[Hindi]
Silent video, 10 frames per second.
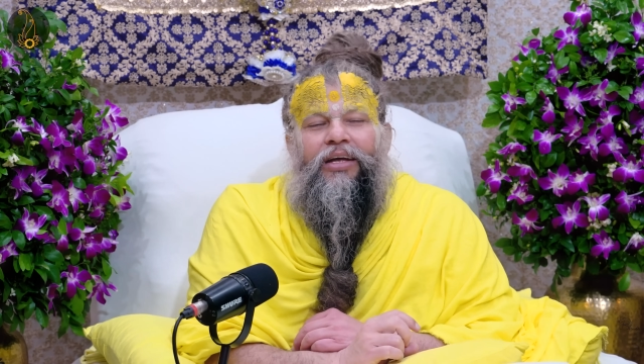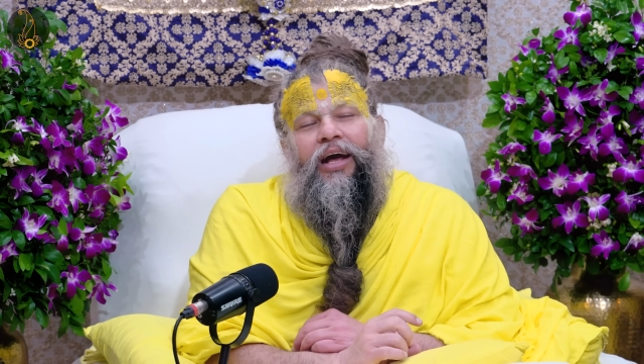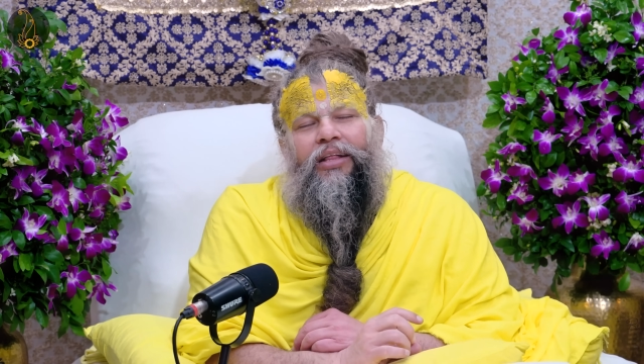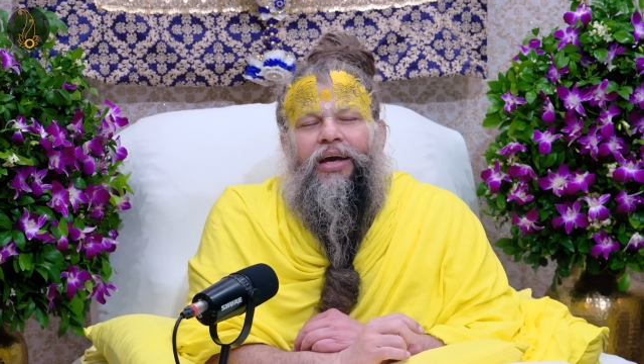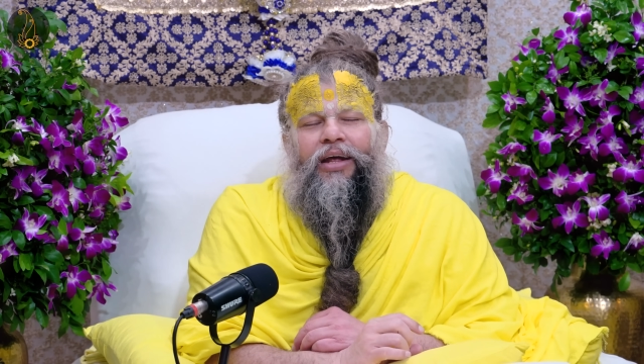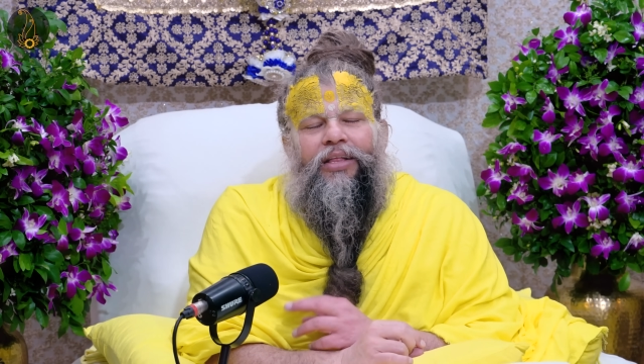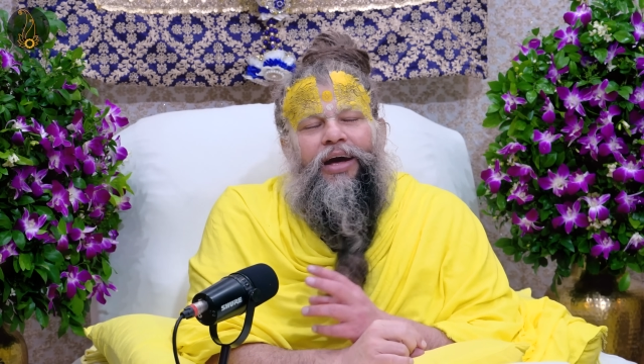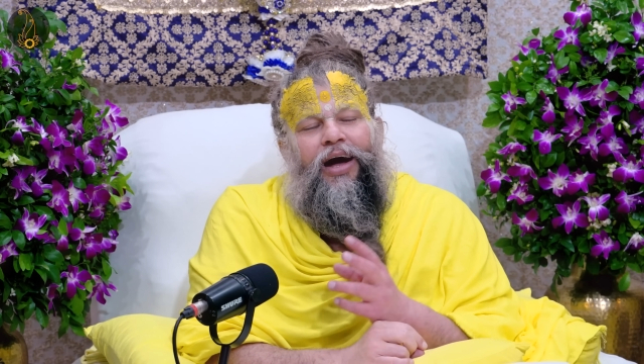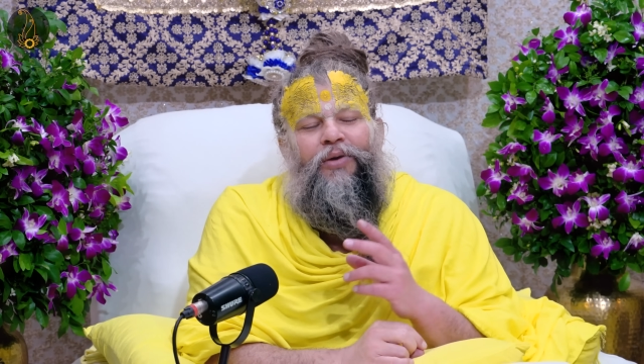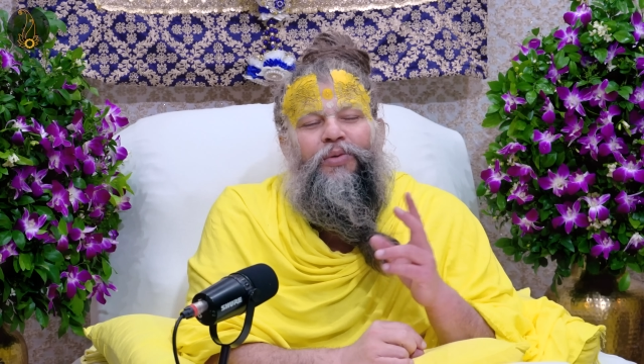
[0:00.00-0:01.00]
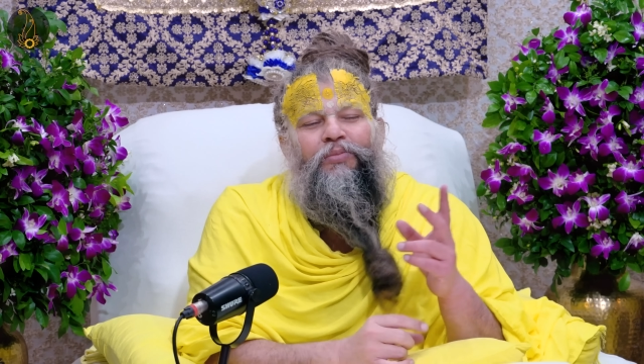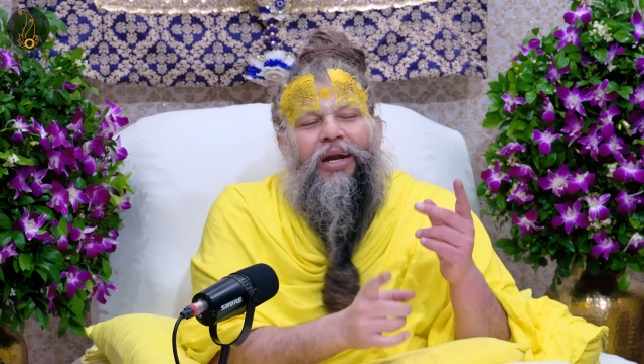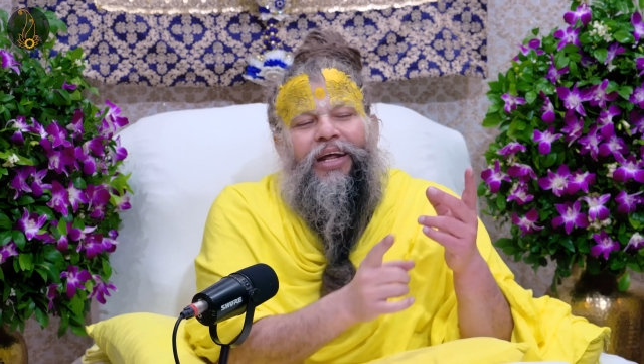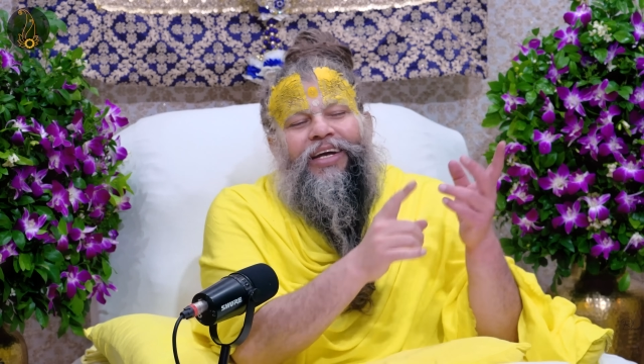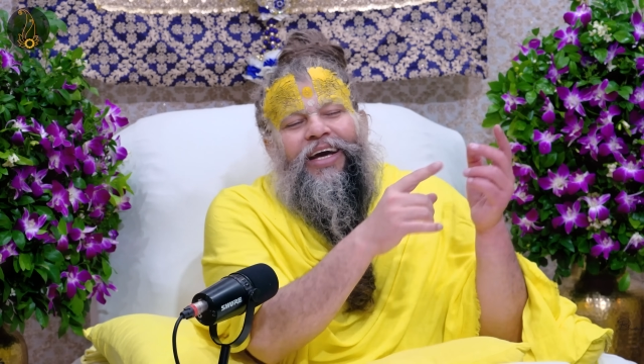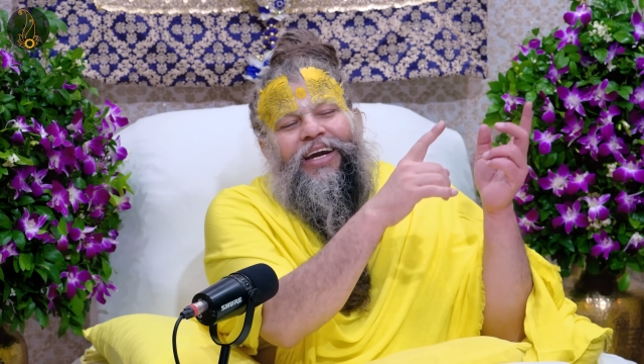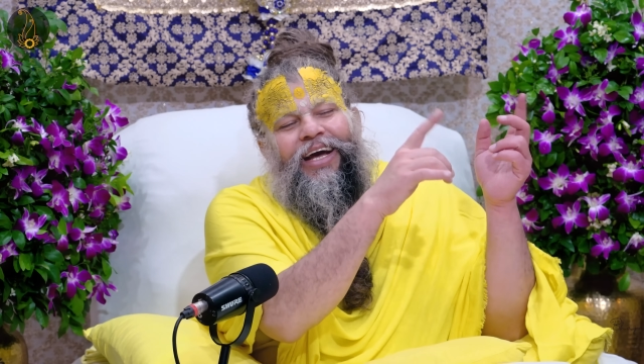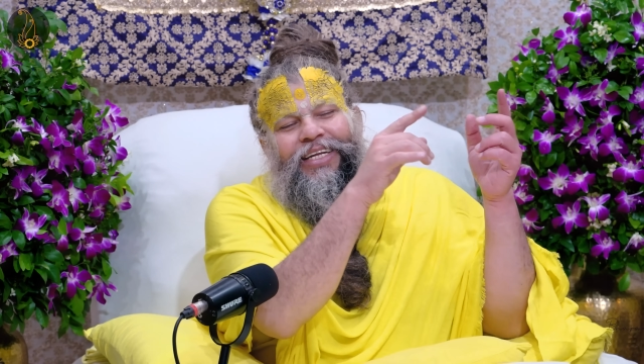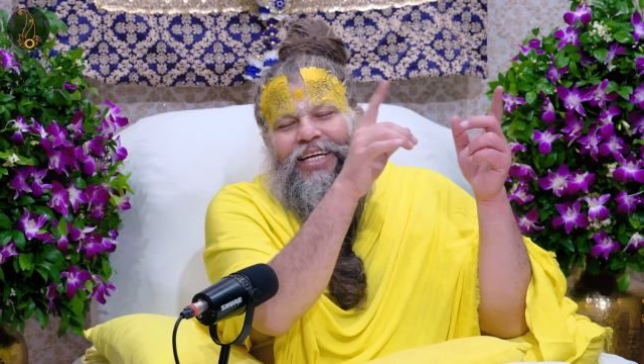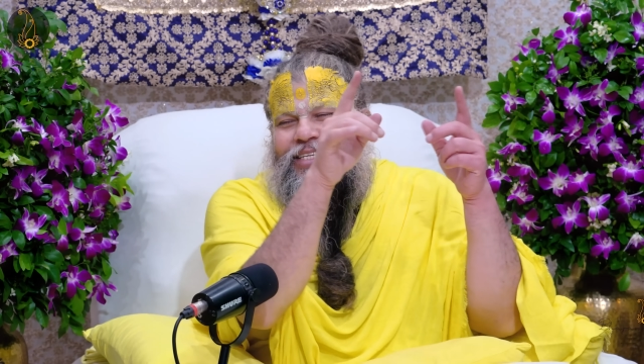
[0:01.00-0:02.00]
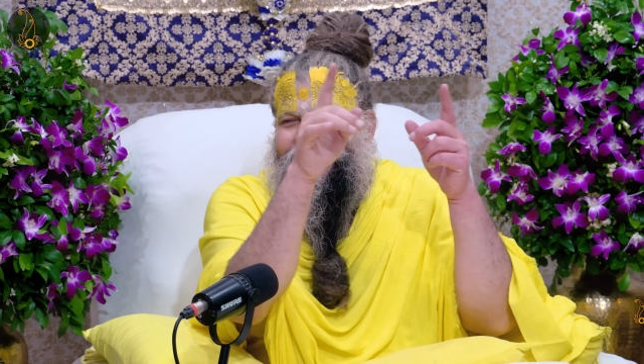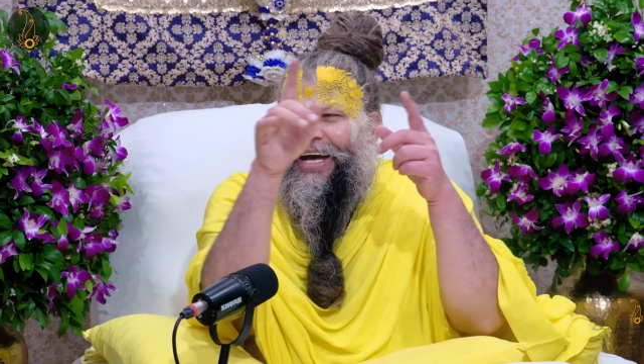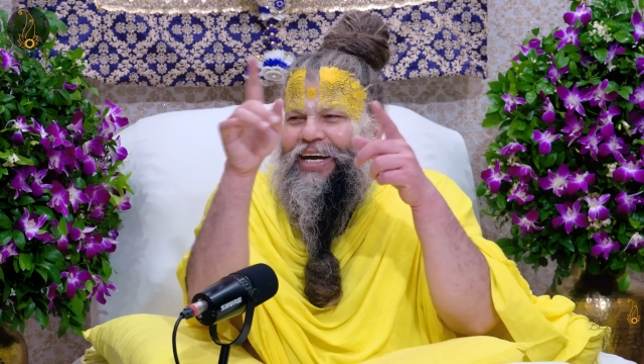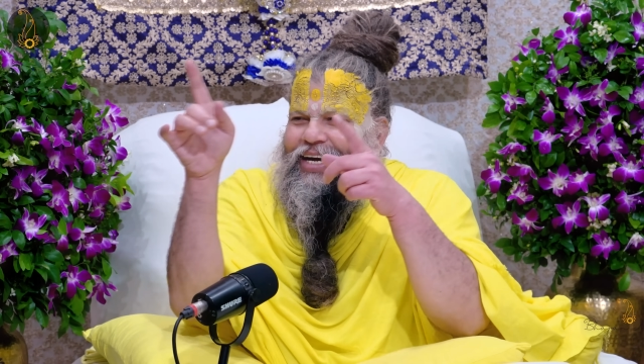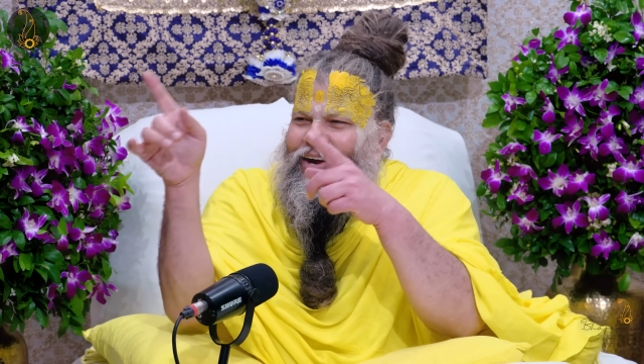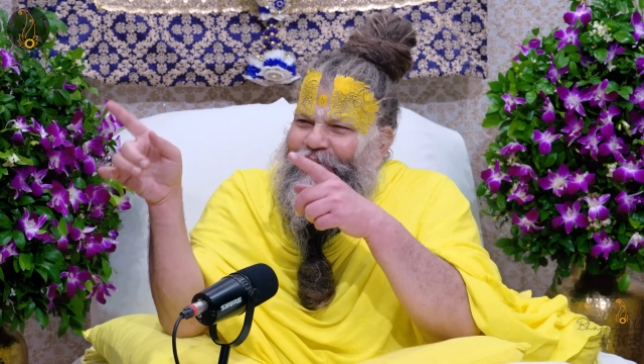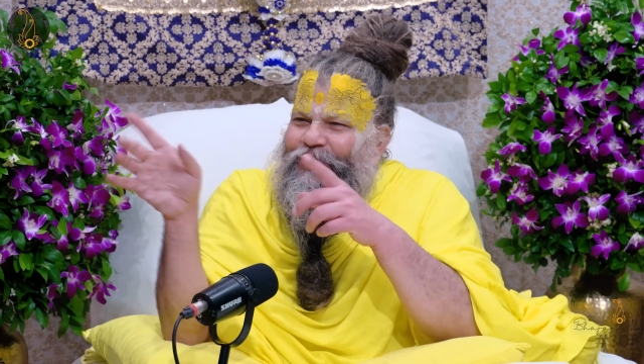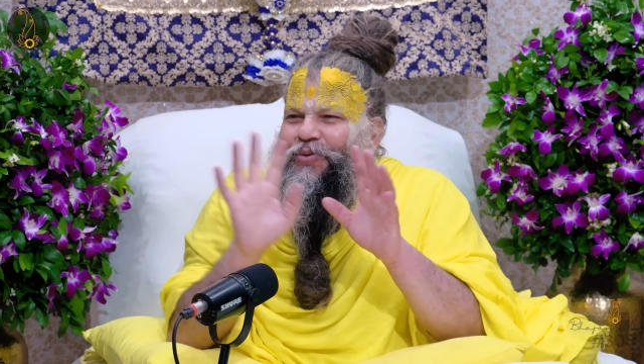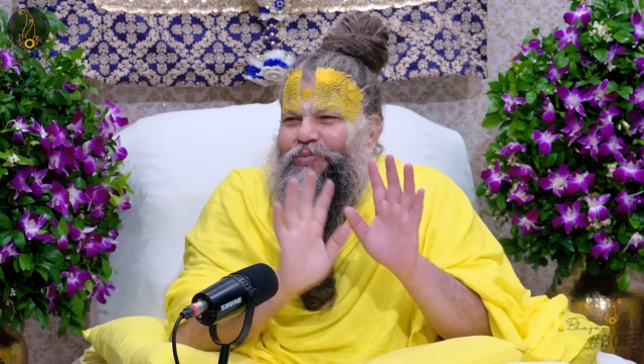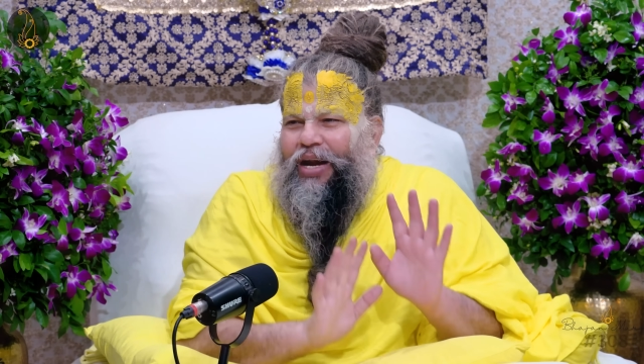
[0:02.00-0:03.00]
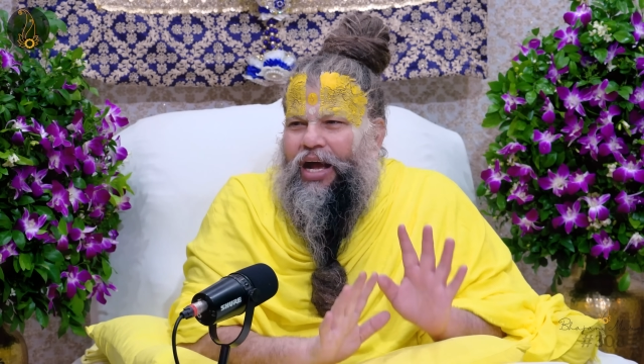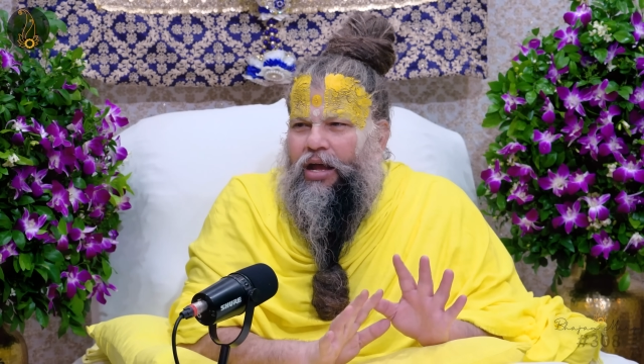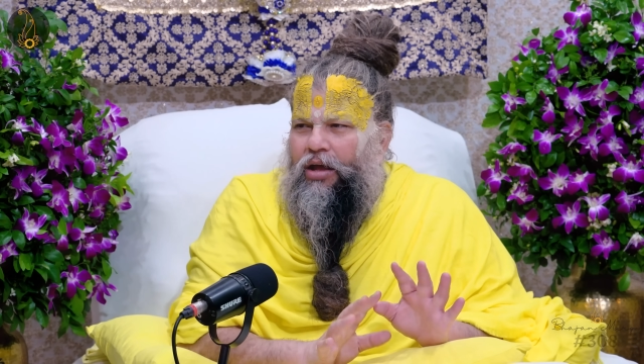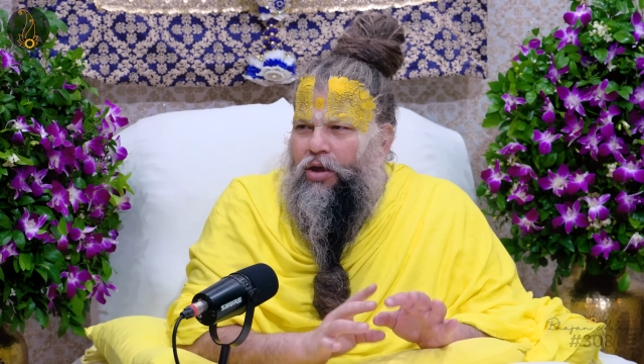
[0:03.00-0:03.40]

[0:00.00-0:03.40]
राधा राधा अब वो मनन कर रहा है संसार का वो घूम रहा है